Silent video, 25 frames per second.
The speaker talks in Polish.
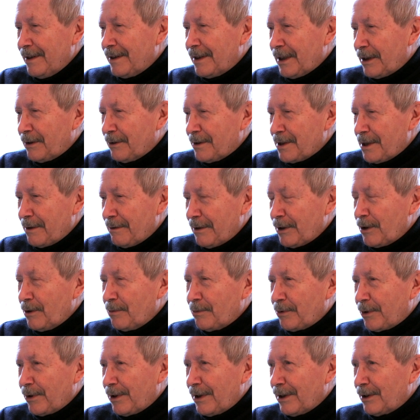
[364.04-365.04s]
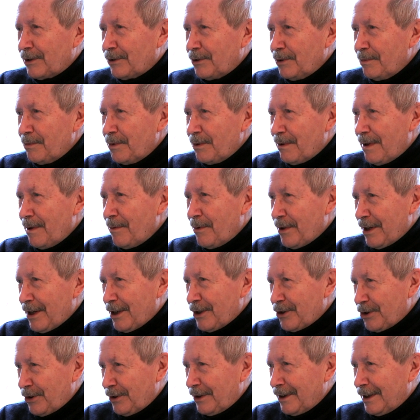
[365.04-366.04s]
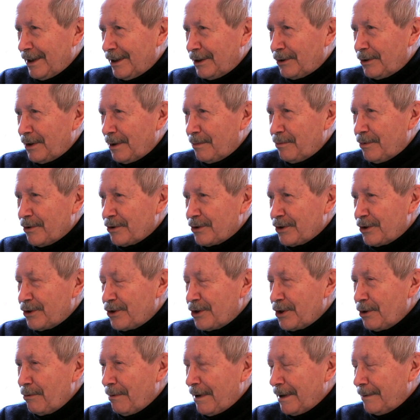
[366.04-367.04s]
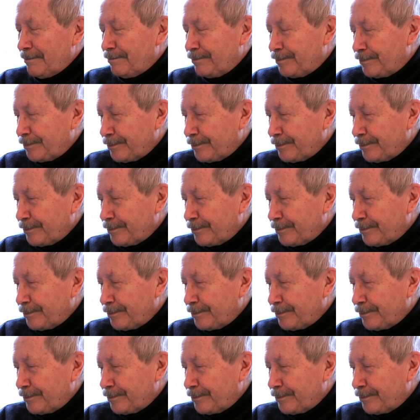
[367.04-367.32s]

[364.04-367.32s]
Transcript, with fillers: tego całego projektu była moja żona, która pożyczyła